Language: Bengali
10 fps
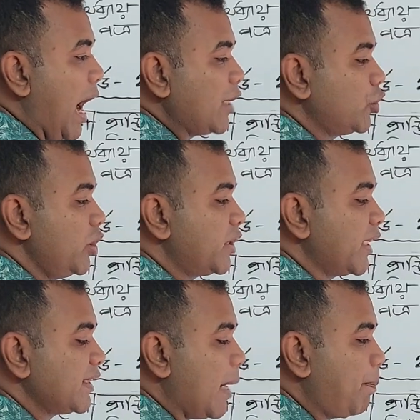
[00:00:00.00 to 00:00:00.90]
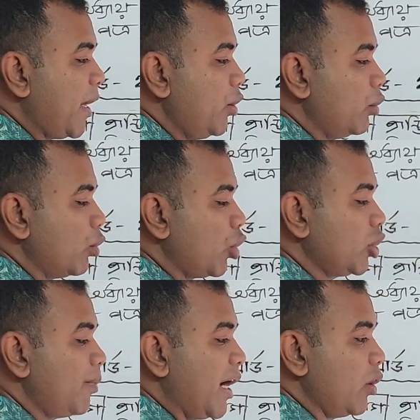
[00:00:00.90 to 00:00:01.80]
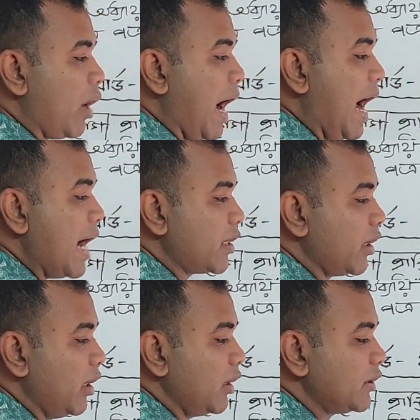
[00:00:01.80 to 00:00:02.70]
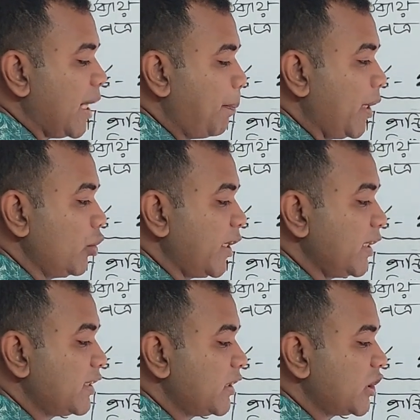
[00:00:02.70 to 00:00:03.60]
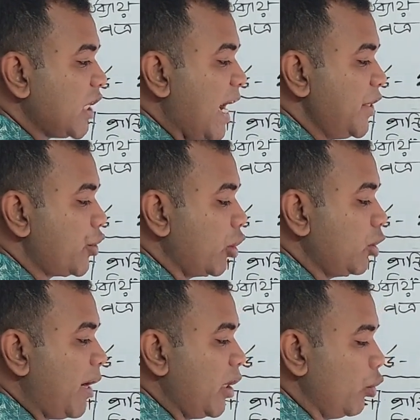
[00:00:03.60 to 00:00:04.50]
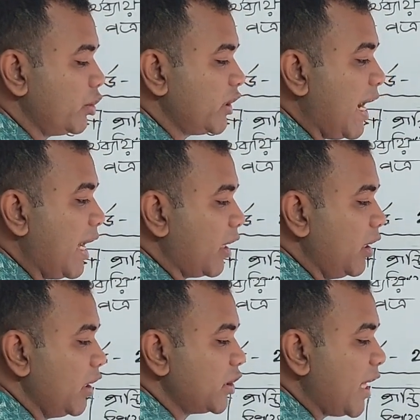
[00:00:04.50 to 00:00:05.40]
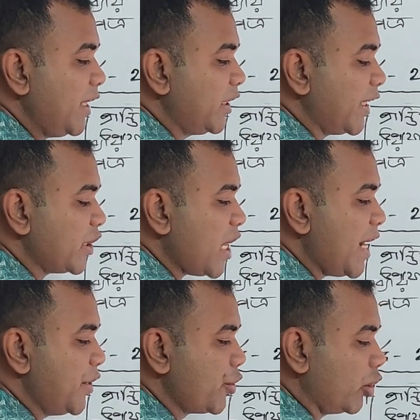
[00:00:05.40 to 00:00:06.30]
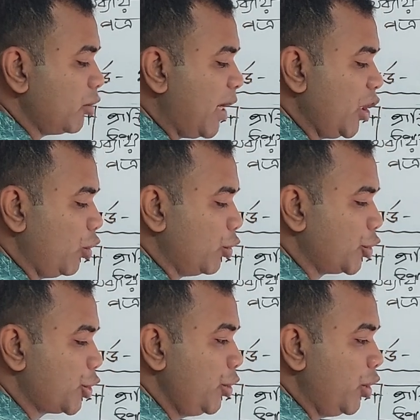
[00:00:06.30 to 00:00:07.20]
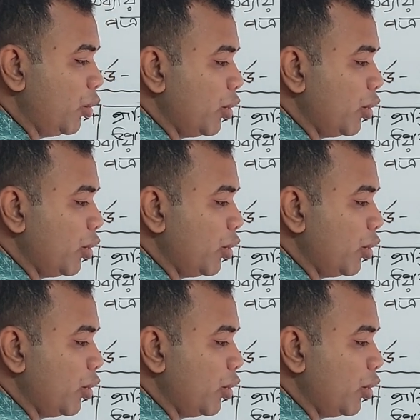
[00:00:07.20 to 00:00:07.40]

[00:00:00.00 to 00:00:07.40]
আটচল্লিশ থেকে ছাপ্পান্ন কত বাড়লো আট ছাপ্পান্ন থেকে ষাট কত বাড়লো চার ষাট থেকে ষাট কত বাড়লো শূন্য